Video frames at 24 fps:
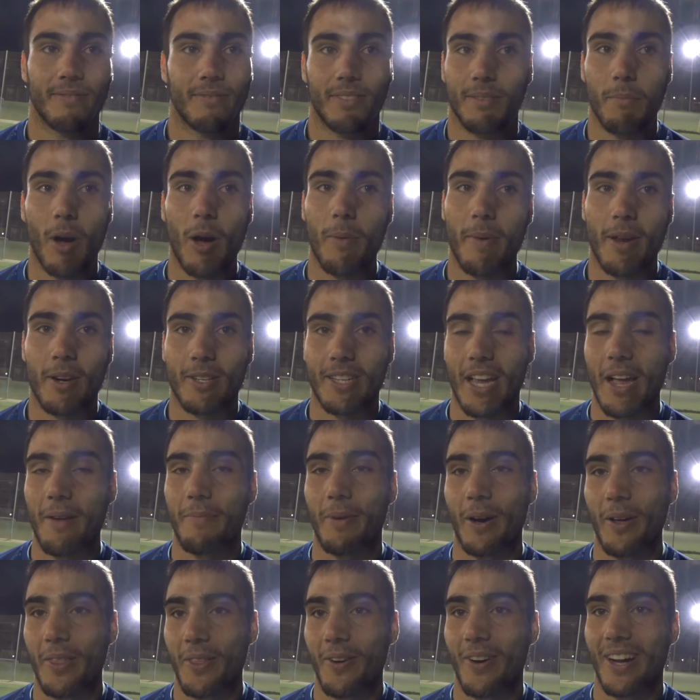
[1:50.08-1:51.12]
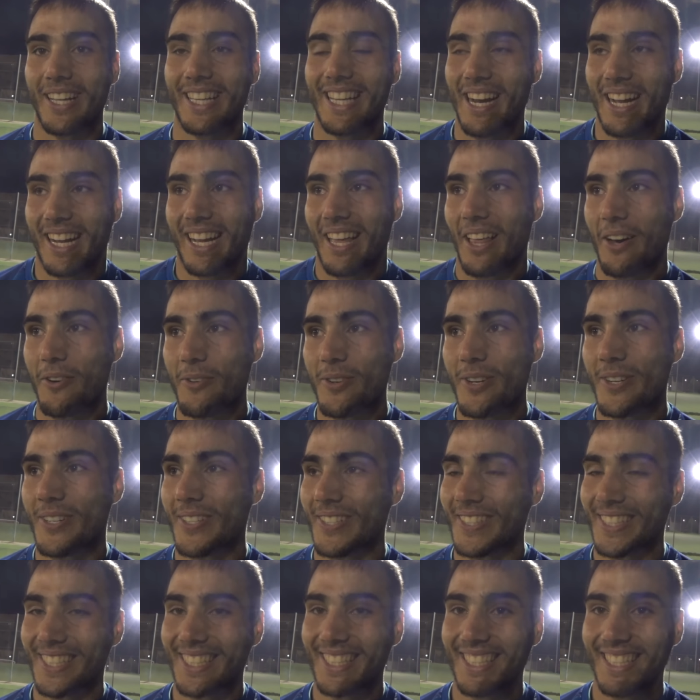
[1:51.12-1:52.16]
más o menos sabes para dónde va a tirar cada uno.
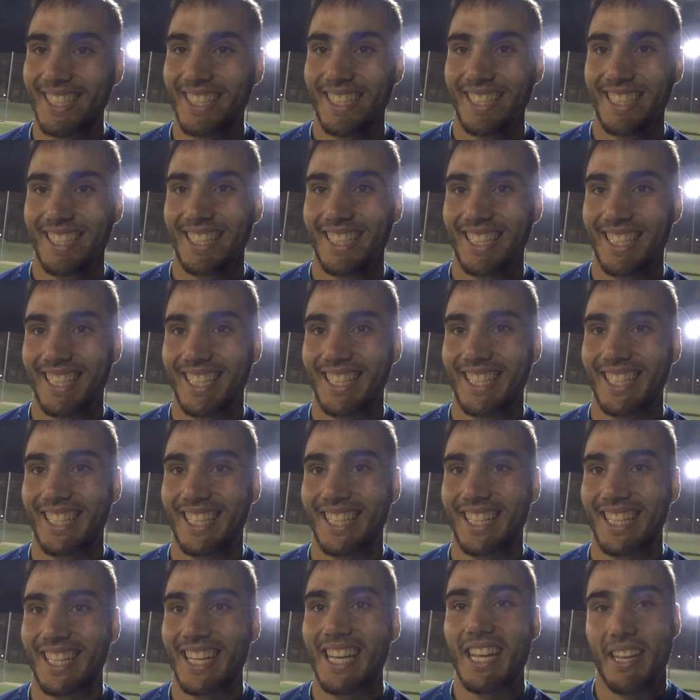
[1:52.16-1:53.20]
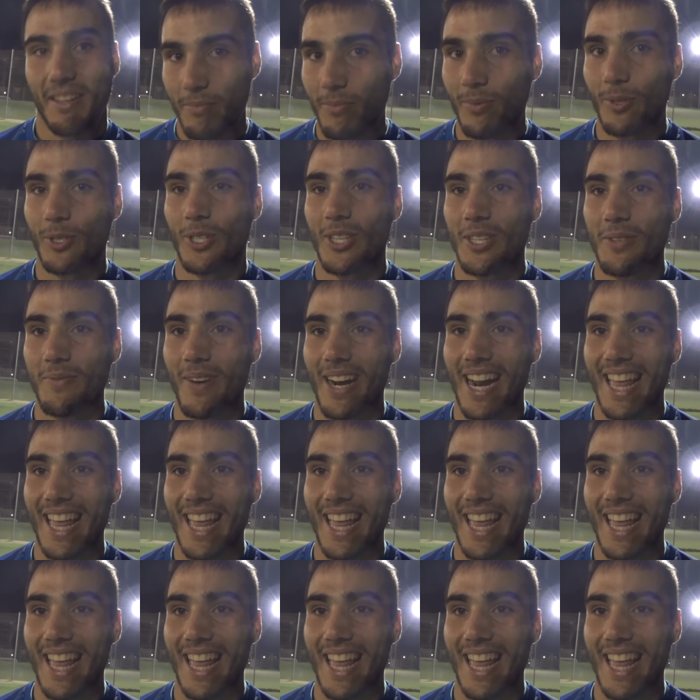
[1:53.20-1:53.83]
Suerte y enhorabuena. Muchísimas